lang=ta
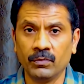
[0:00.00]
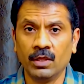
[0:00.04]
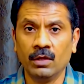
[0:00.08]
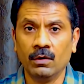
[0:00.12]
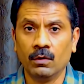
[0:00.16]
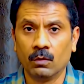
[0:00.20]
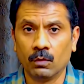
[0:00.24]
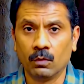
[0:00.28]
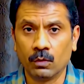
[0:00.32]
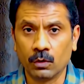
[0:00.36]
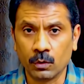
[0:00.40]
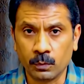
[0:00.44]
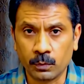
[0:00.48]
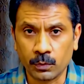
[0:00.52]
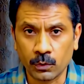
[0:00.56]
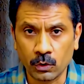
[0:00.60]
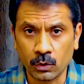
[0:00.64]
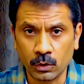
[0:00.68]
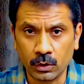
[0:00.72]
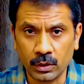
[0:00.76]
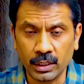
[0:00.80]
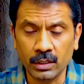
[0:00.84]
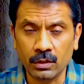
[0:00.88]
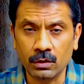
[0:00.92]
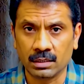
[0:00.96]
ஒரு
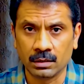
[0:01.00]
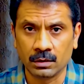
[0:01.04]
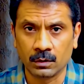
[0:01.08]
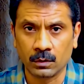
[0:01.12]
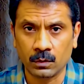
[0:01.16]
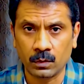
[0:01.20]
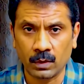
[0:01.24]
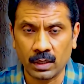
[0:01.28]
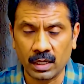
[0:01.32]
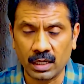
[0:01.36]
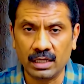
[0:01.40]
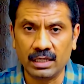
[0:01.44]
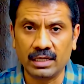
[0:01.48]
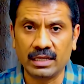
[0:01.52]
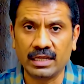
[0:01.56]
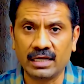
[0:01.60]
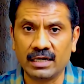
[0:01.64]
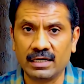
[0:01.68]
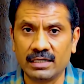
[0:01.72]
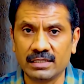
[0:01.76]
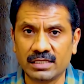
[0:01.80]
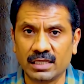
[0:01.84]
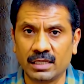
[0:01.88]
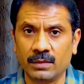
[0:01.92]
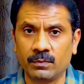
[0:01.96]
ப்ரோட்டீனோட குவாலிட்டியை
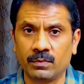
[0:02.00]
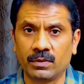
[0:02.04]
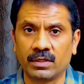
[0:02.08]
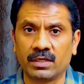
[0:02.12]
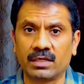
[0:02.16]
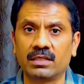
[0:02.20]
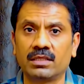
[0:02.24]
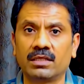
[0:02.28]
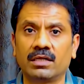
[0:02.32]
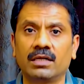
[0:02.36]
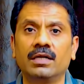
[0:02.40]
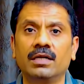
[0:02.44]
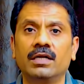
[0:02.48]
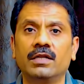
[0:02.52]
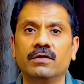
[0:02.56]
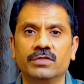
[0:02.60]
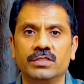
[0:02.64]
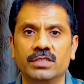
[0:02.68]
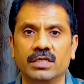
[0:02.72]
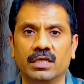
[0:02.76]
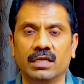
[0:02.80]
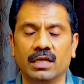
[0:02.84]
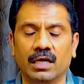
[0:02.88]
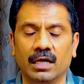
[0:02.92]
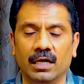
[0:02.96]
டிசைட் பண்ணுறது ரெண்டு
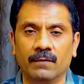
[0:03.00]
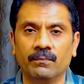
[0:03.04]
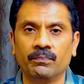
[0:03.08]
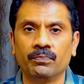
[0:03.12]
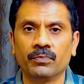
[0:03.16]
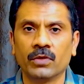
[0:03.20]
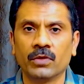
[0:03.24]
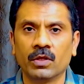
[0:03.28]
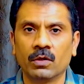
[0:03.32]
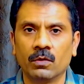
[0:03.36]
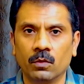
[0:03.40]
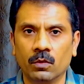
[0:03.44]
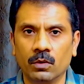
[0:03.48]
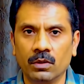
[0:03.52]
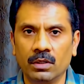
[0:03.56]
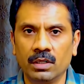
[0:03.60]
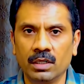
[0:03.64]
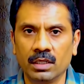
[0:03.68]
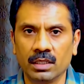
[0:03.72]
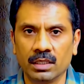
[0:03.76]
விஷயங்கள் ஒன்று